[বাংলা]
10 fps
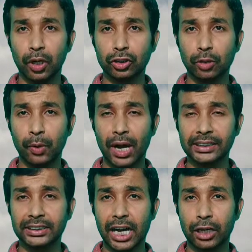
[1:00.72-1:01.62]
মন্তব্য
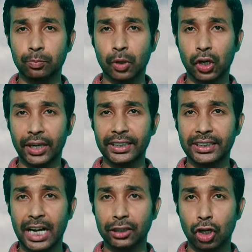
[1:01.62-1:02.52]
আসতে আরম্ভ করে
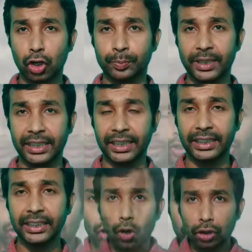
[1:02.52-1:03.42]
তার তরফ থেকে
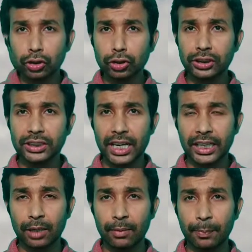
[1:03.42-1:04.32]
অথচ
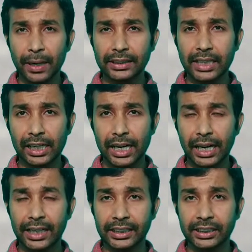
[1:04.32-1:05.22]
সারেগামাপায়
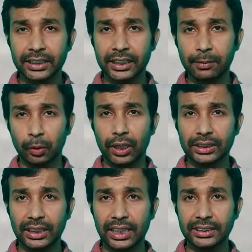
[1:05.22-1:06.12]
থাকাকালীন তিনি
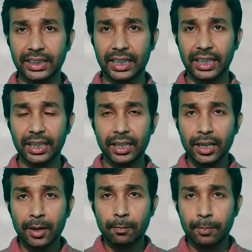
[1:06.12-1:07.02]
বলেছিলেন যে
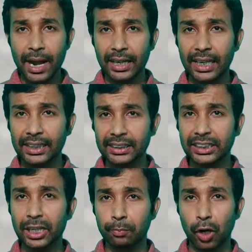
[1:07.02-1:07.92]

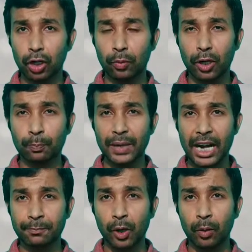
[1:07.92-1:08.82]
বাংলাদেশের বড় বড়
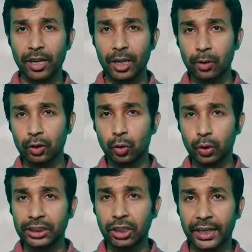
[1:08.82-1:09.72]
প্ল্যাটফর্ম এবং
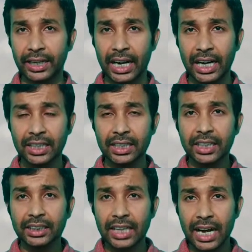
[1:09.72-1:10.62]
গুণীজনেরা
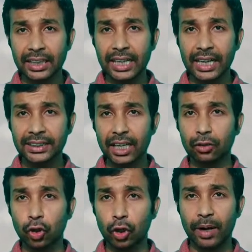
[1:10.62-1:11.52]
তার গানকে
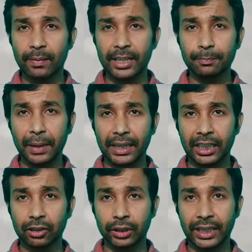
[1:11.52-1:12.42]
কোনোভাবেই
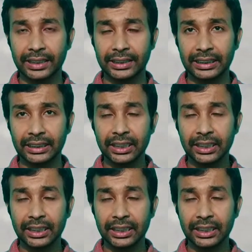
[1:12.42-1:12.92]
প্রাধান্য দেননি